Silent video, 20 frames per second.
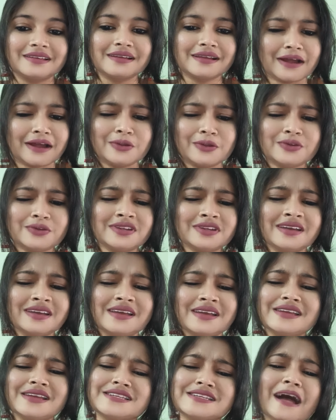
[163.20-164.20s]
কারণ
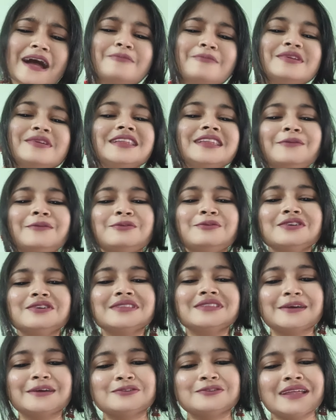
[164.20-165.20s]
স্বামী নামক
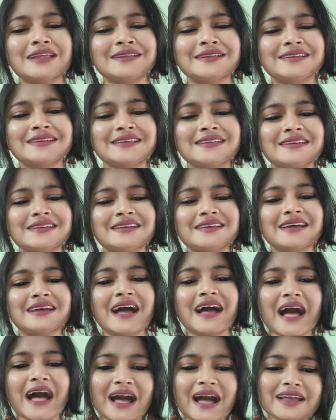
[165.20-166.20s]
দেবতাটির
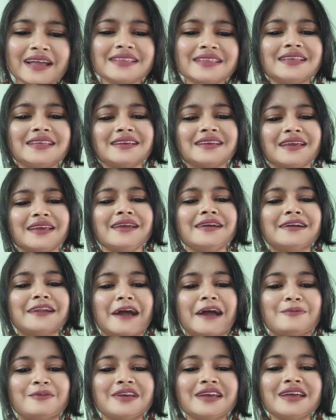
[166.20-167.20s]
আগে থেকে
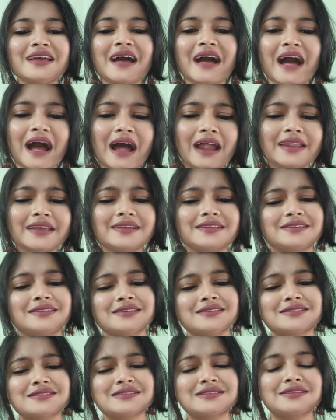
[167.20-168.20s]
গ্রামে আরেকটি
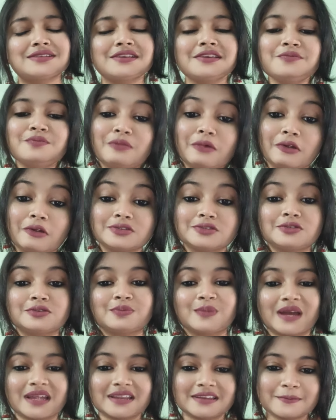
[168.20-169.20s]
স্ত্রী
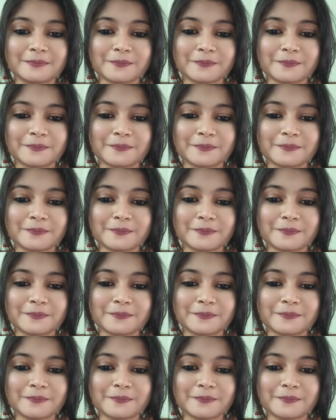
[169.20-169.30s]
বর্তমান